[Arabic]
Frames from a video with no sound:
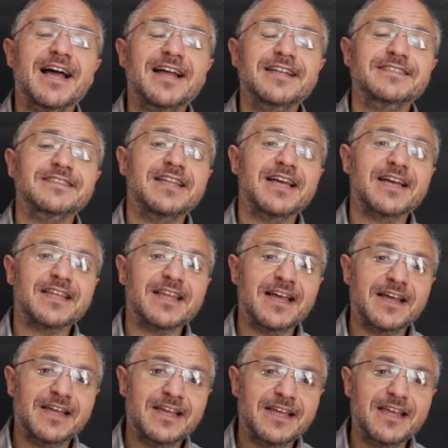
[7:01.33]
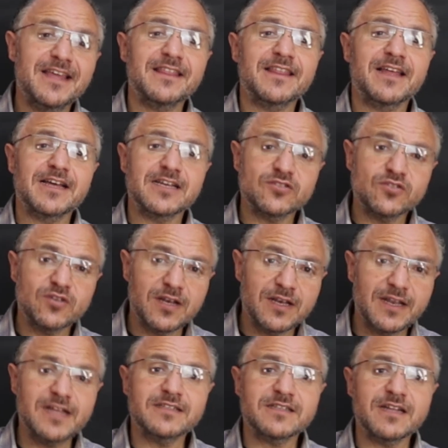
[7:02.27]
أنك إذا
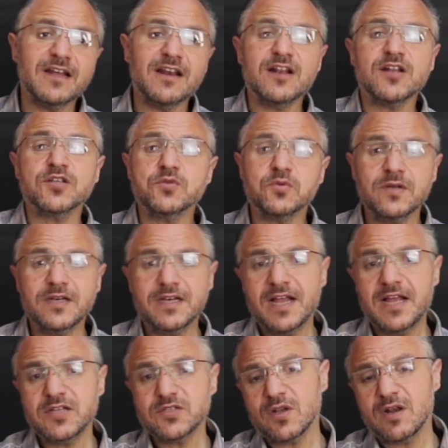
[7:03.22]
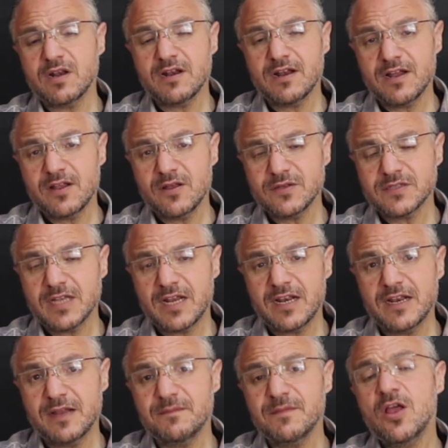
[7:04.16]
صليت على رسول الله صلى الله عليه
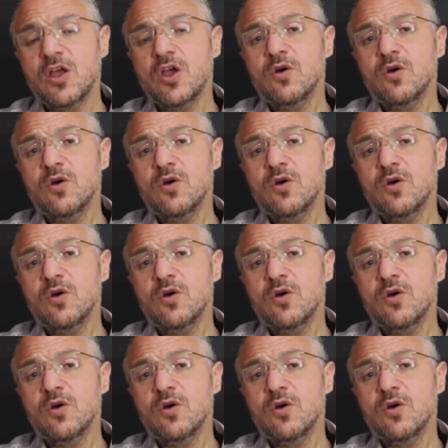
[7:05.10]
وسلم